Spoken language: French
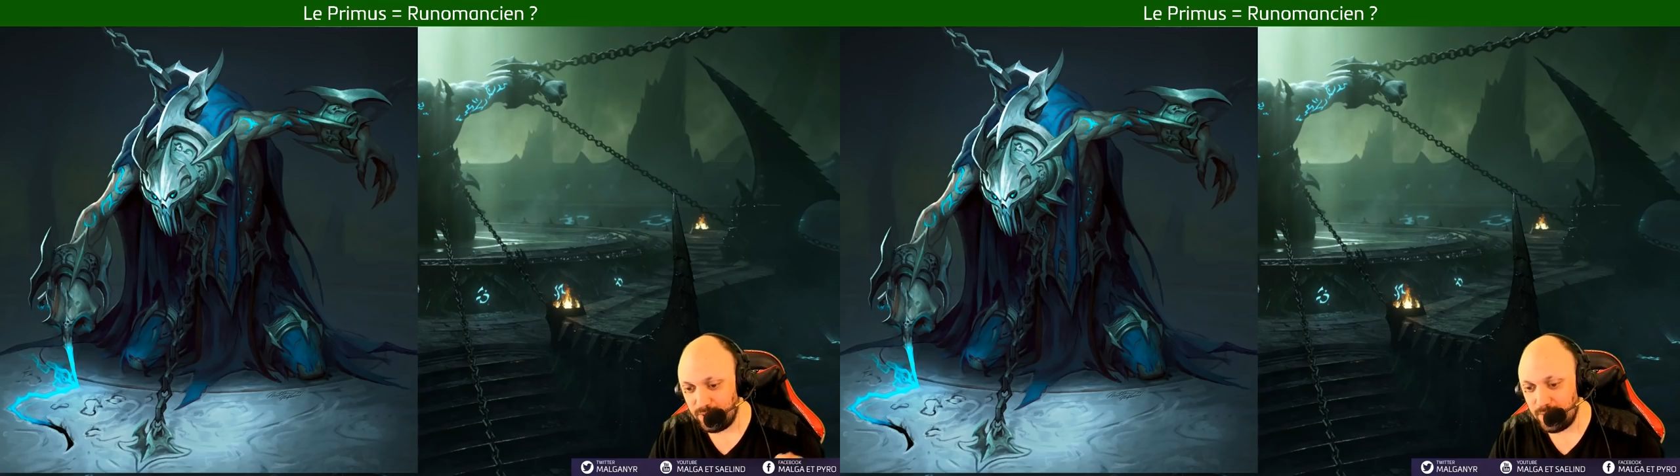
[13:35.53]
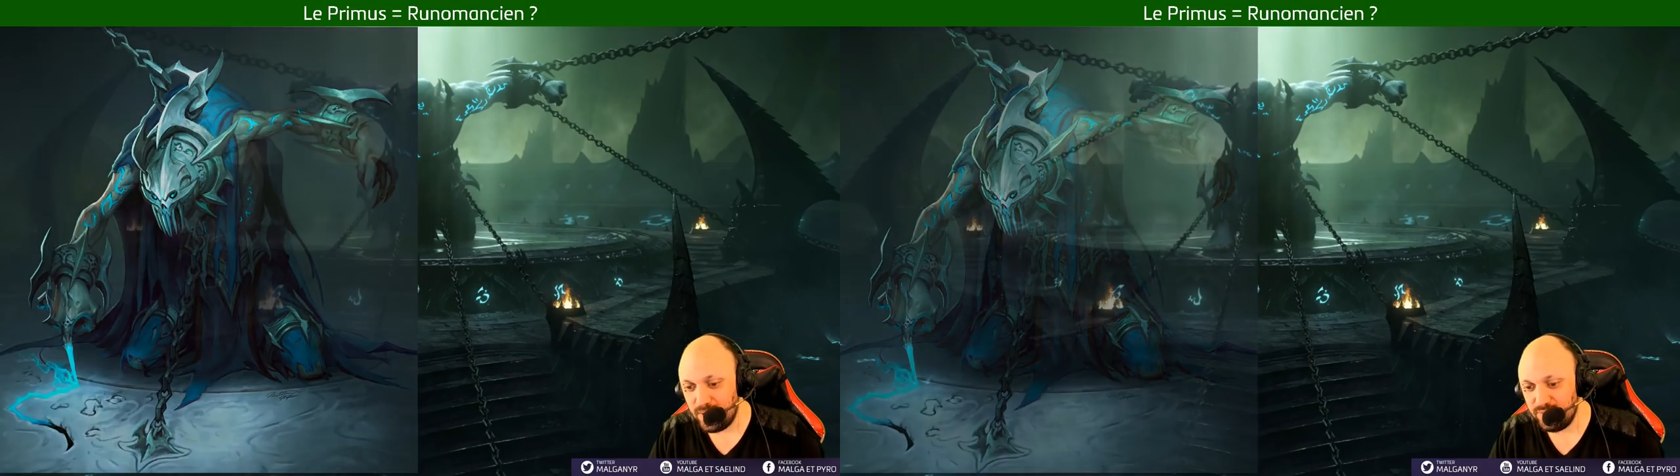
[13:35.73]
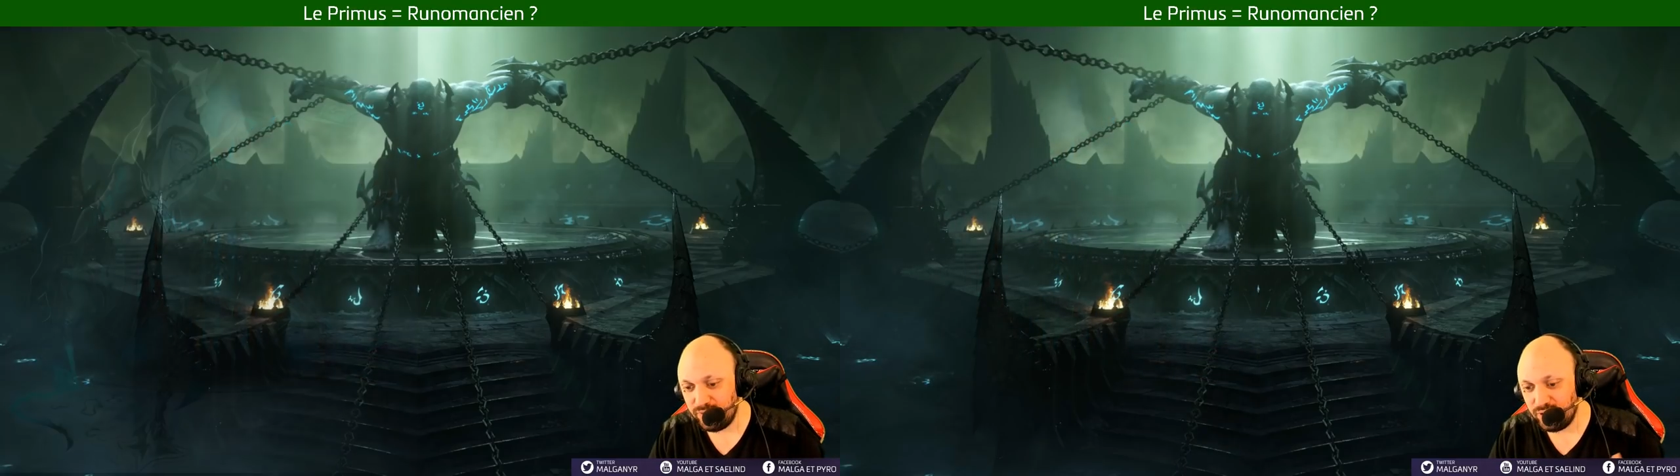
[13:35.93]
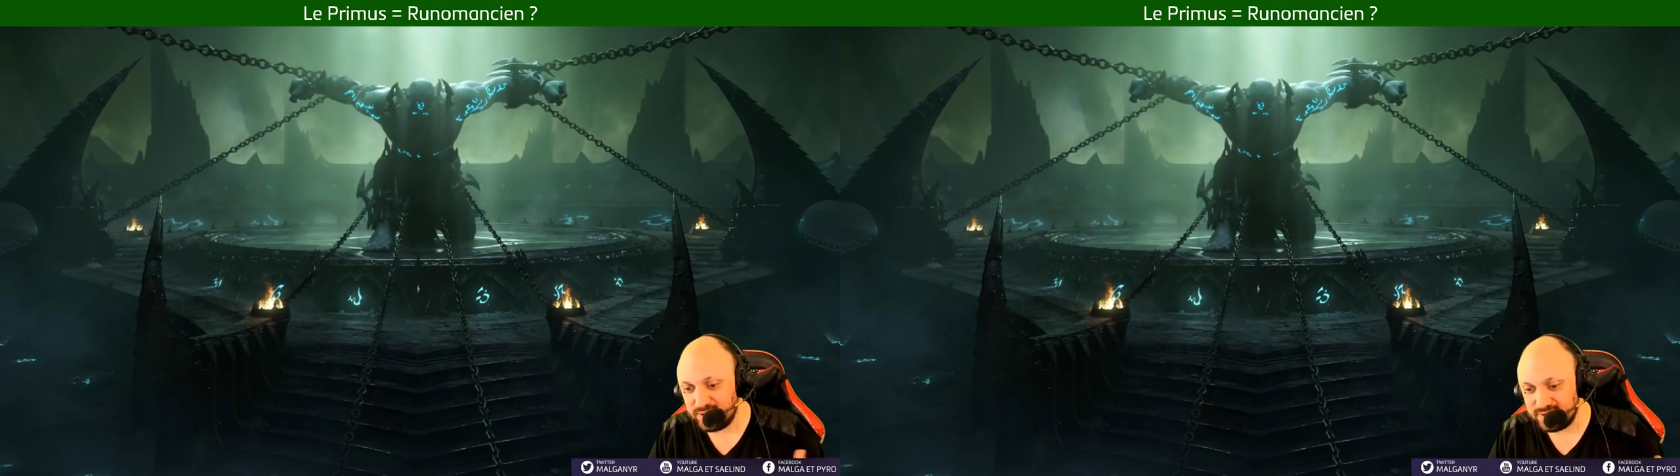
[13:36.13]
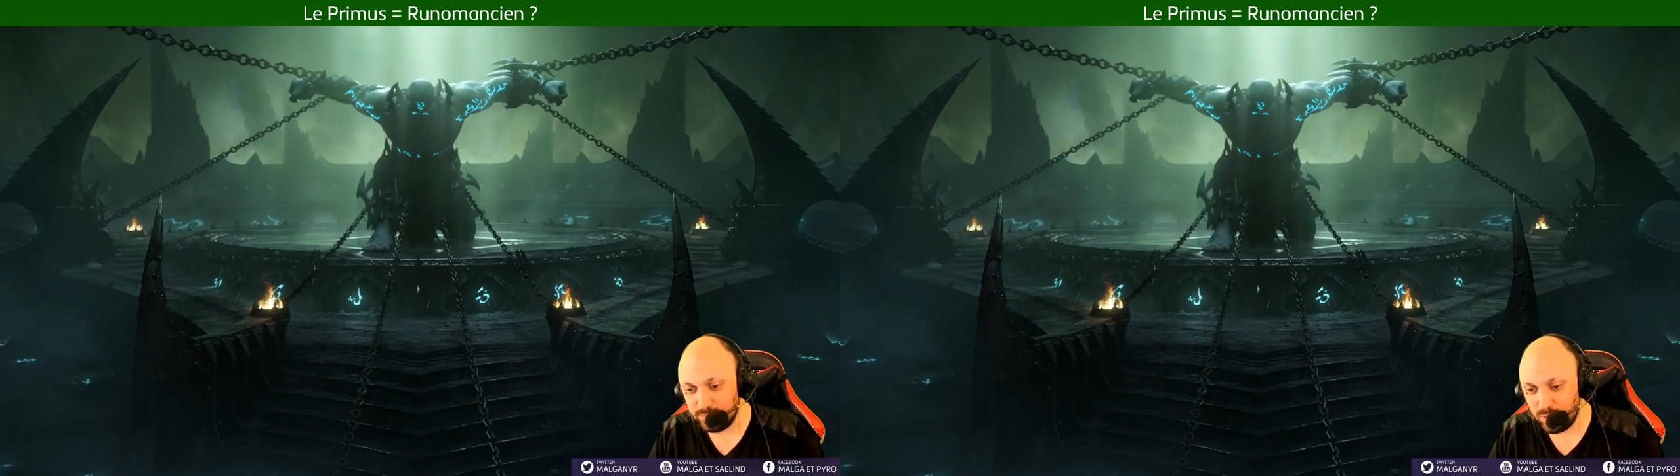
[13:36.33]
rappelle
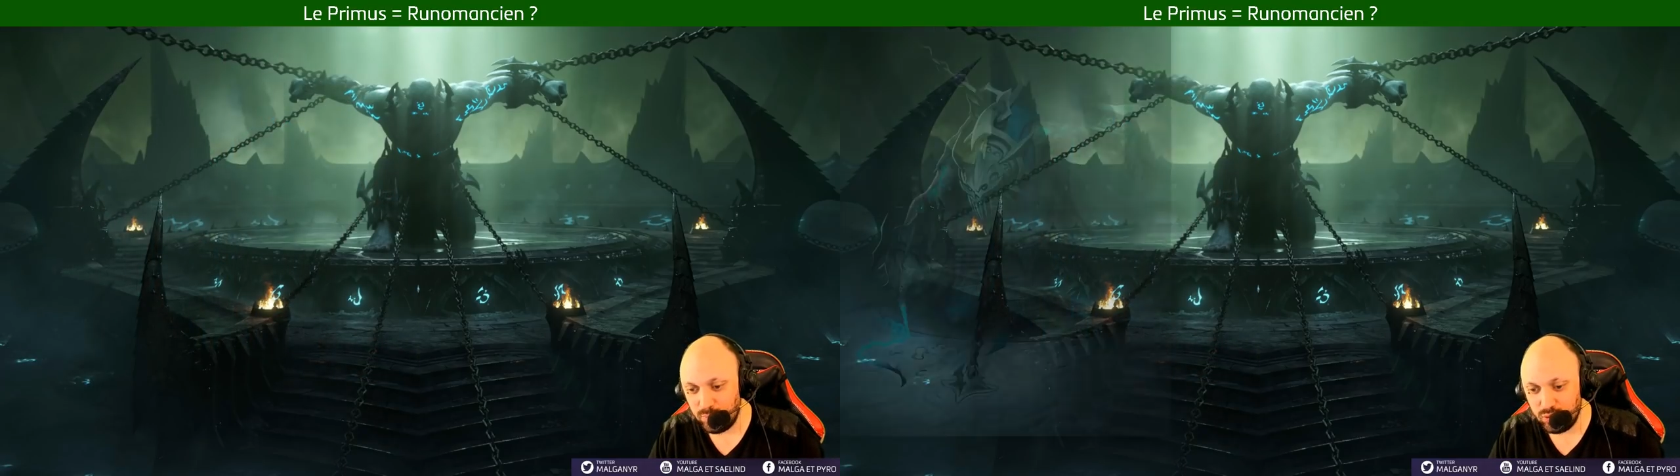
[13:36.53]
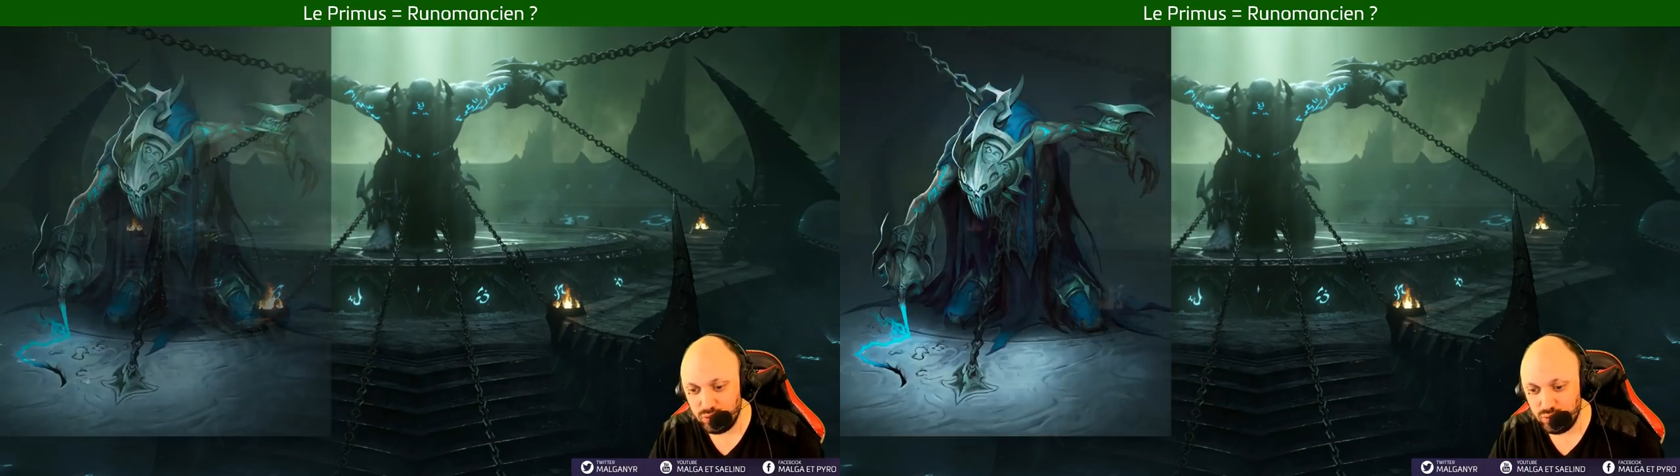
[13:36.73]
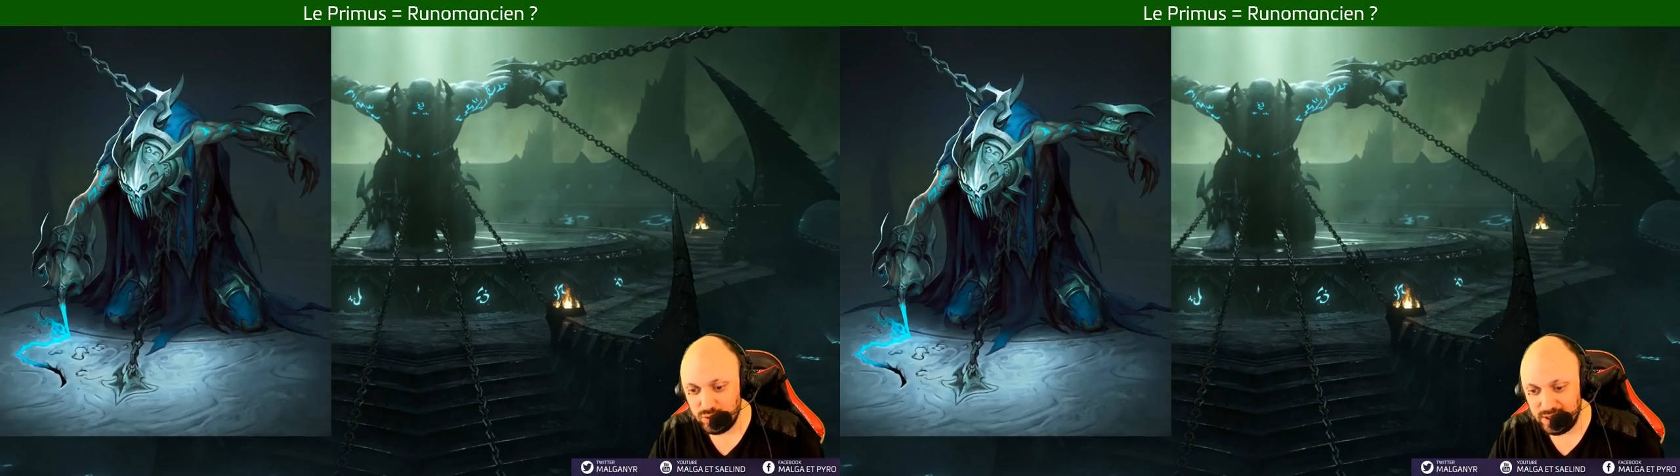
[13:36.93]
forcément beaucoup